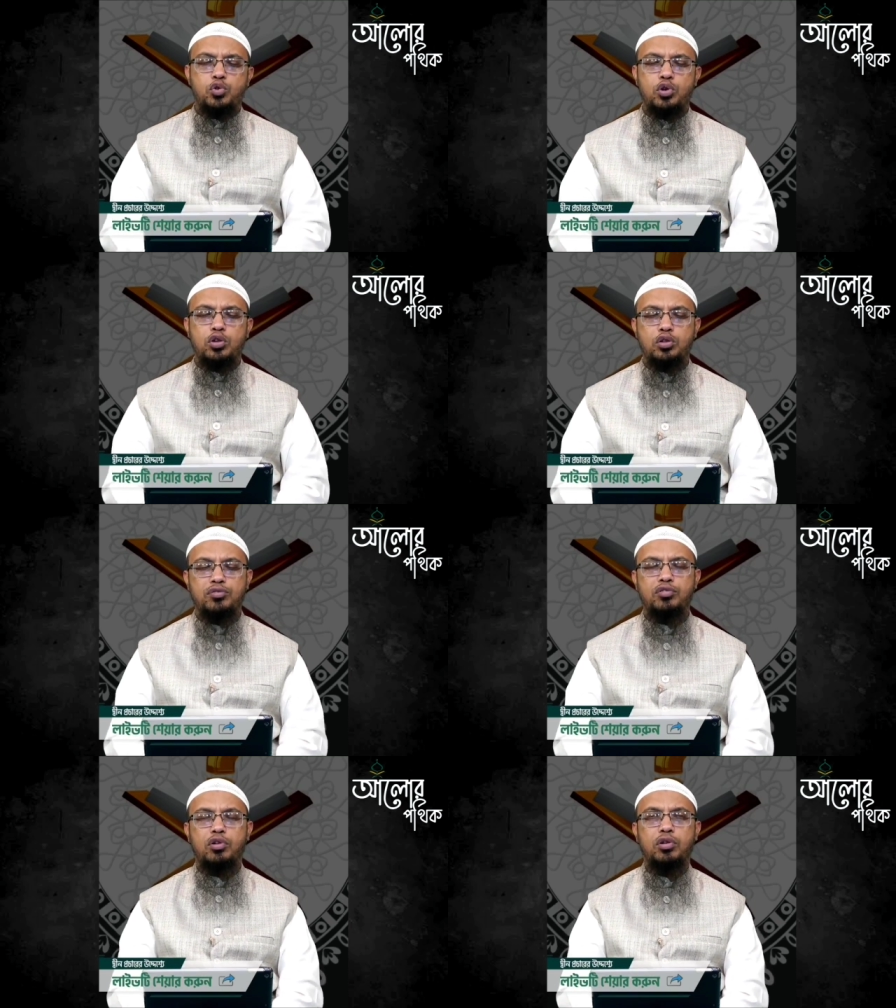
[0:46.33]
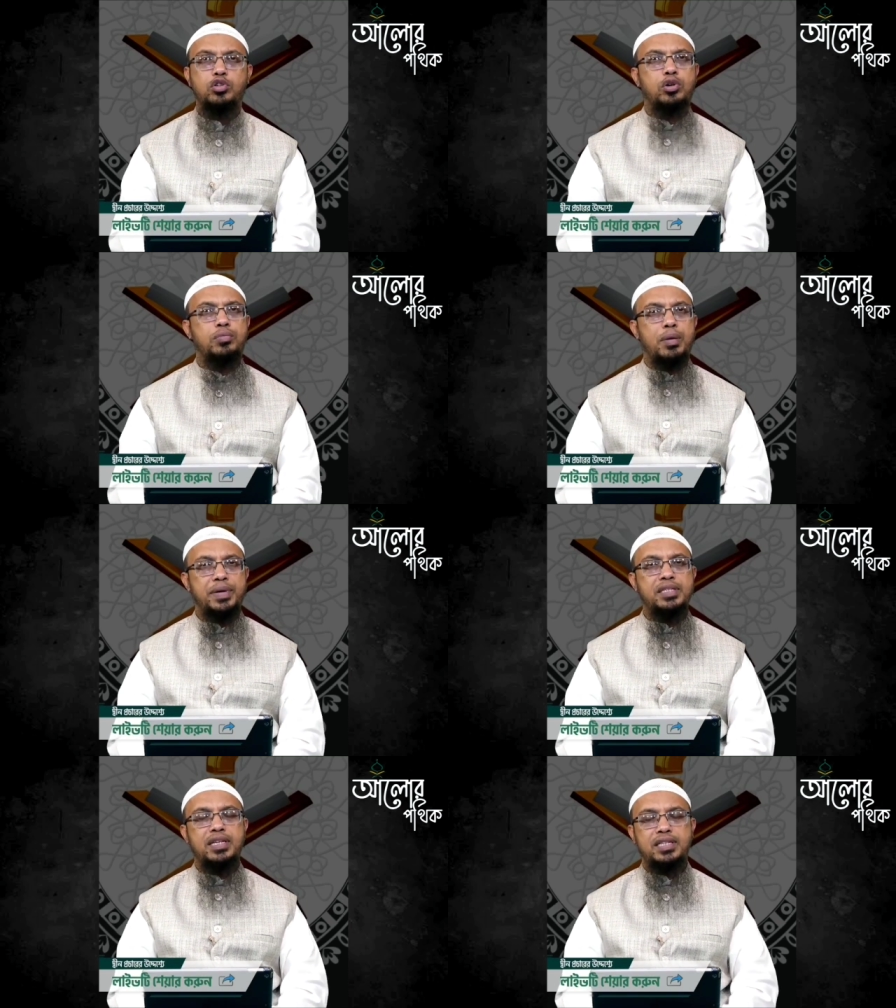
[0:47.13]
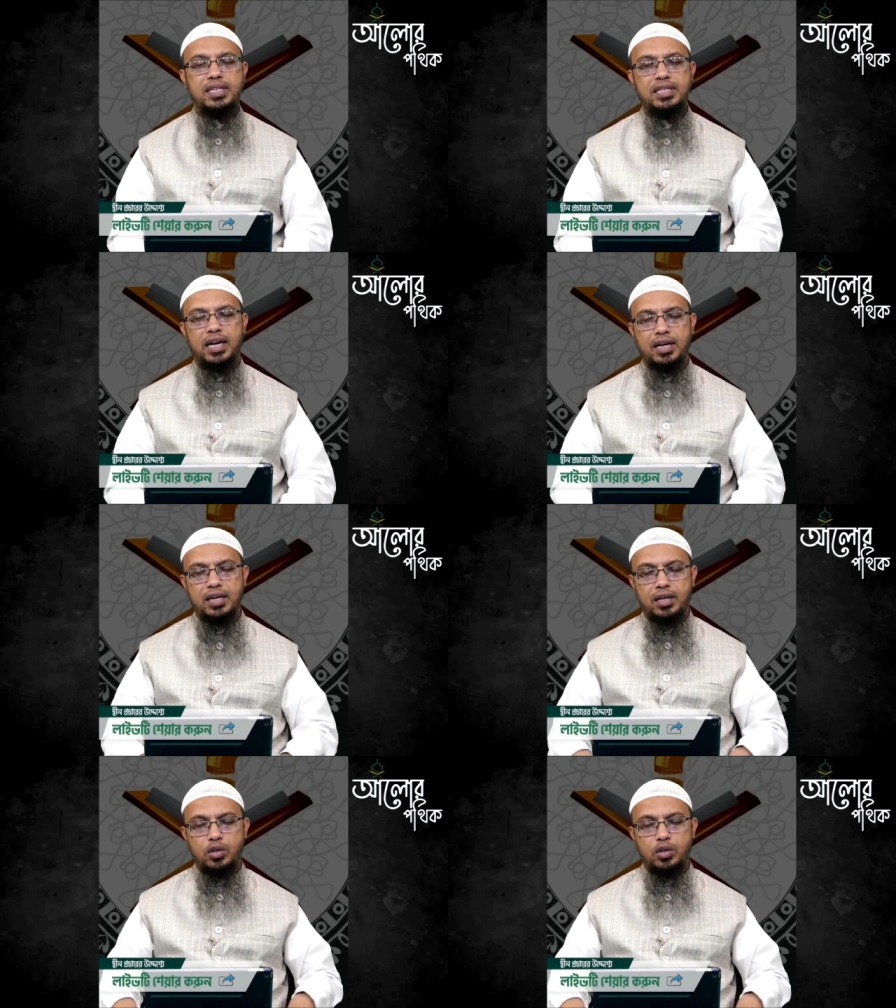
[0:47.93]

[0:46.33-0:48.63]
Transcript: সুন্নত নফল সব নামাজি সিজদায়